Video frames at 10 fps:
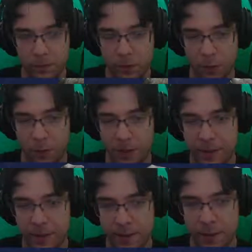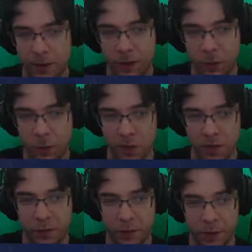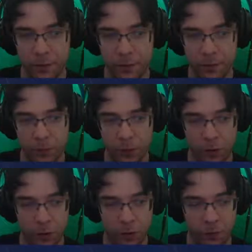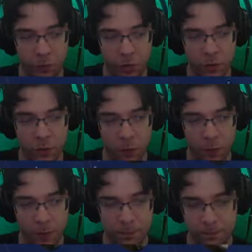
Und besser als eine Kanone zu verlieren. Oder ein Stück vom Schiff nochmal.